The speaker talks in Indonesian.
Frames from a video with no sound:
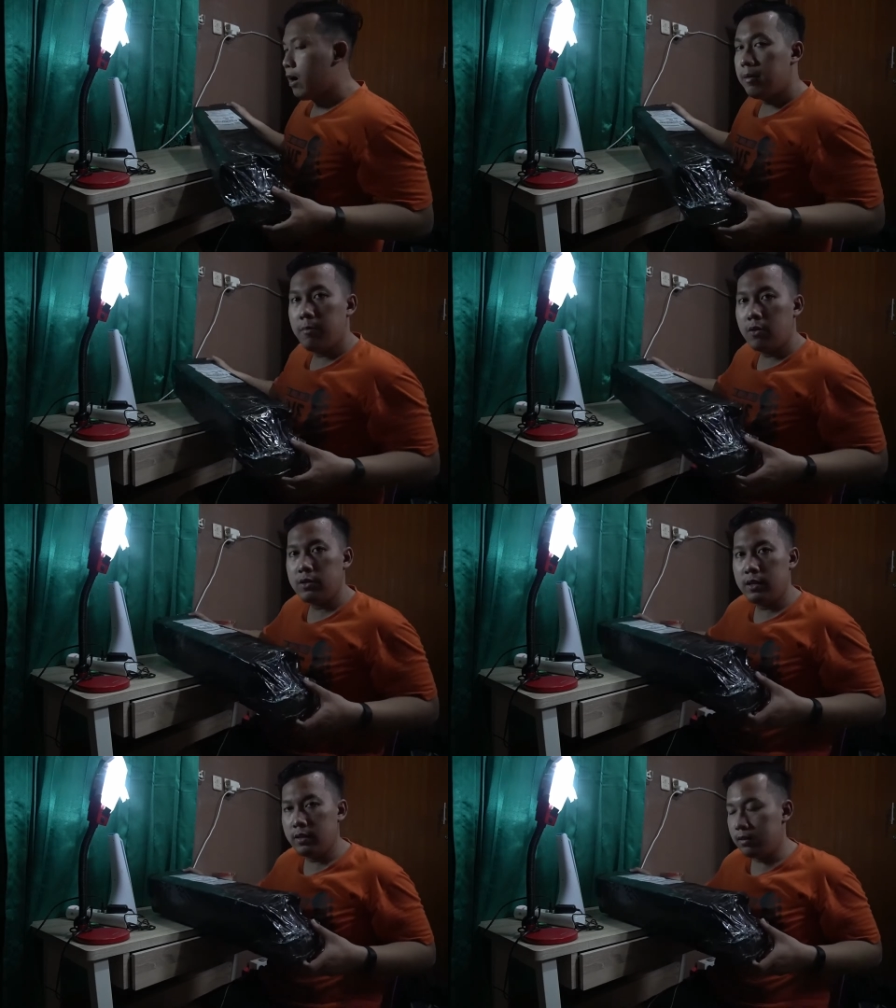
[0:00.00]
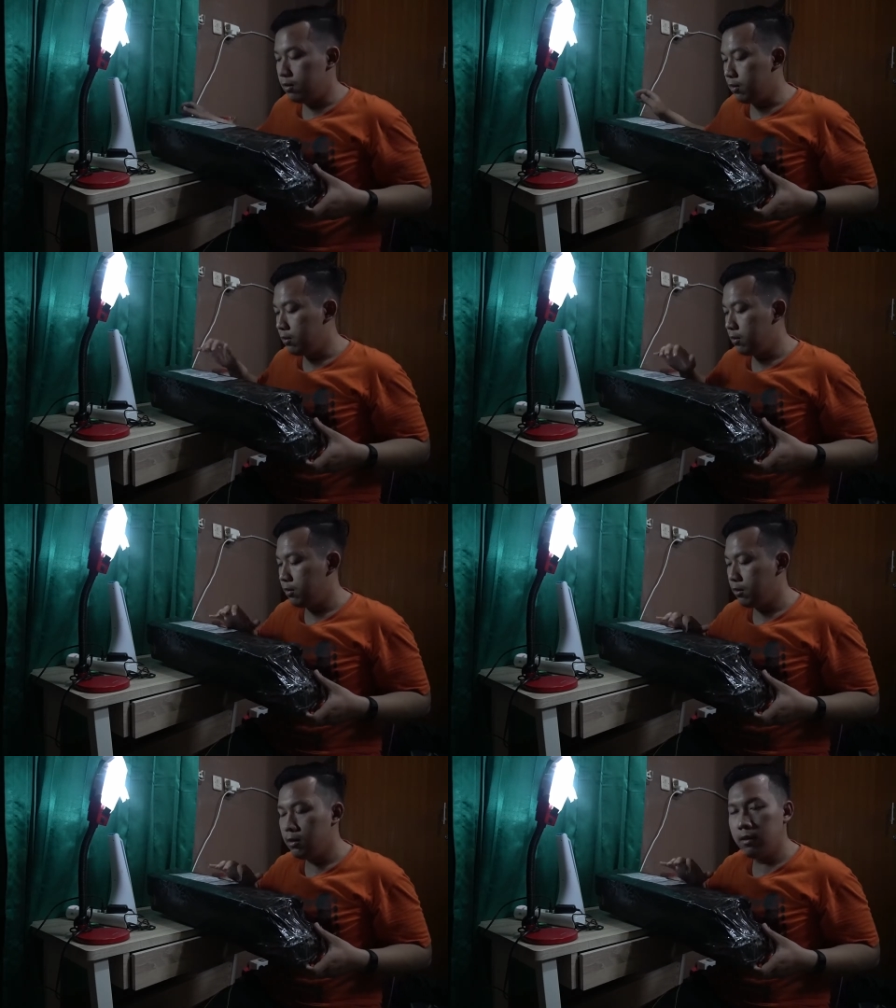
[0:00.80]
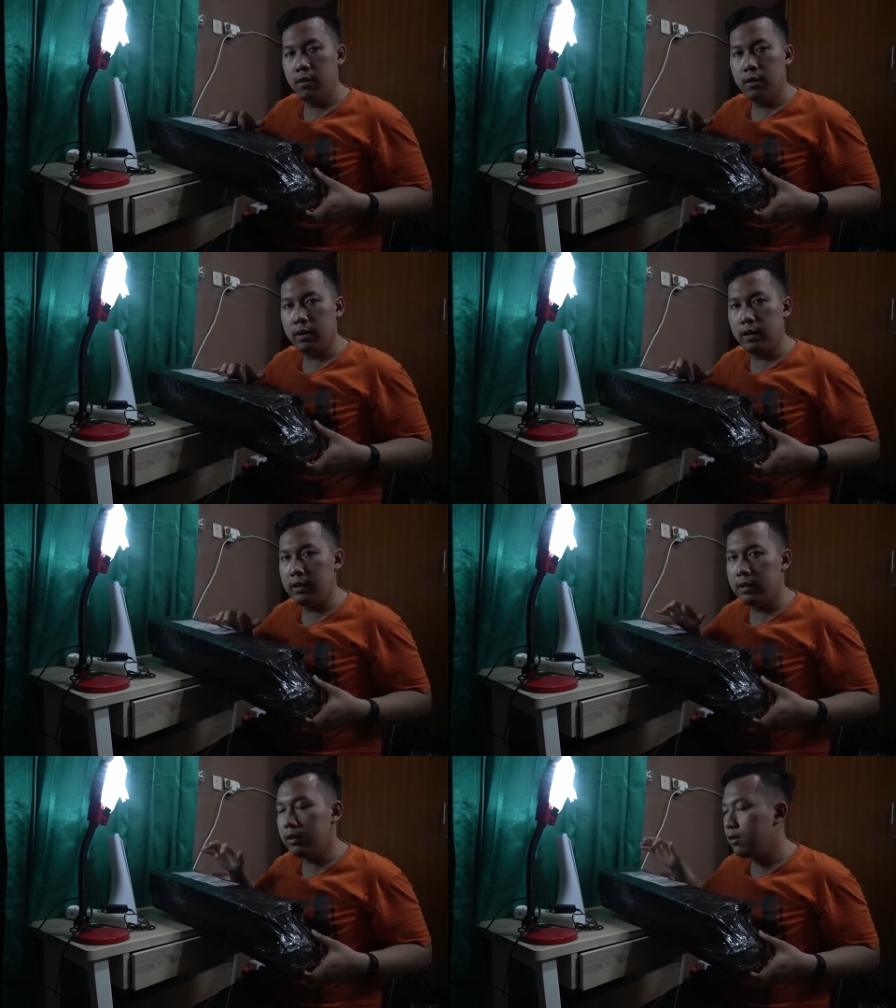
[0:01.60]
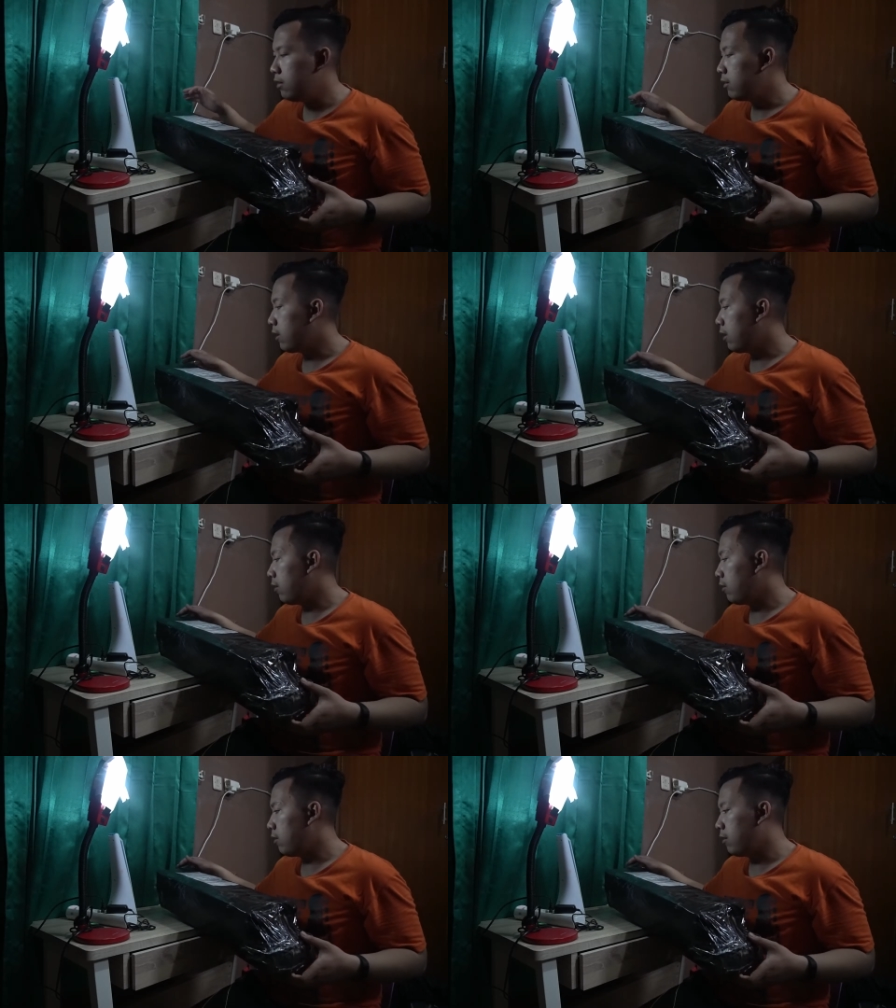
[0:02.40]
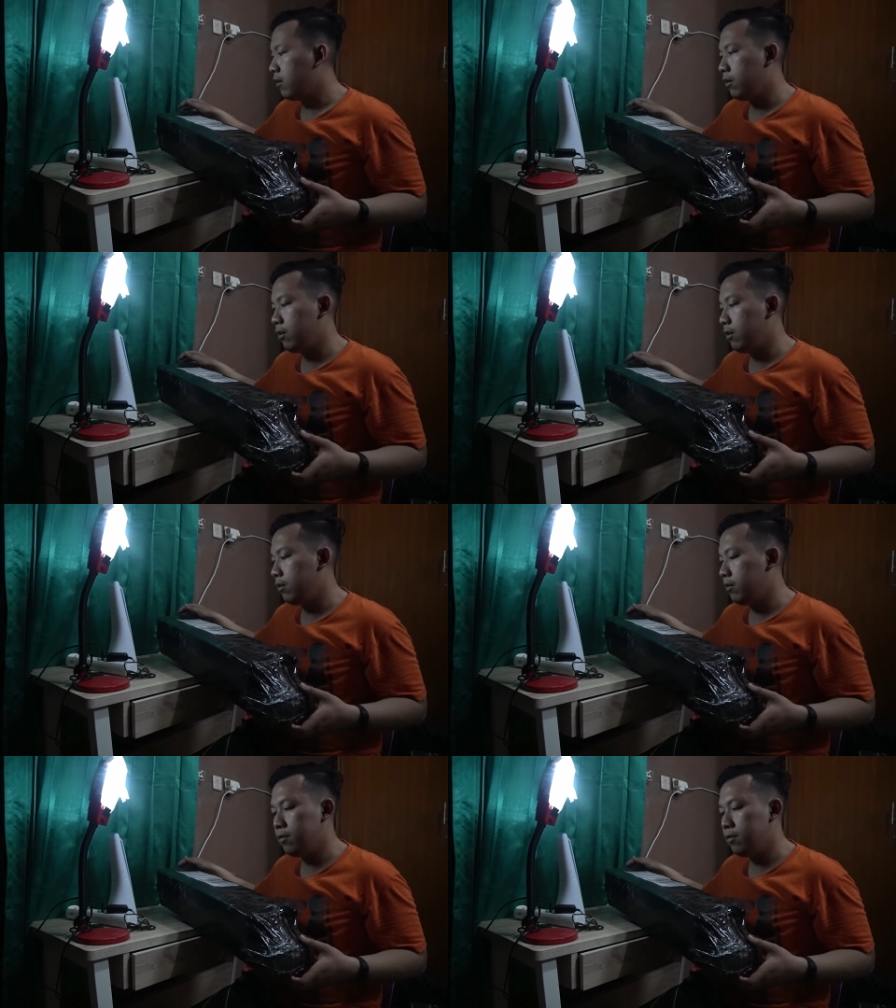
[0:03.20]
unboxing ininya dengan uh,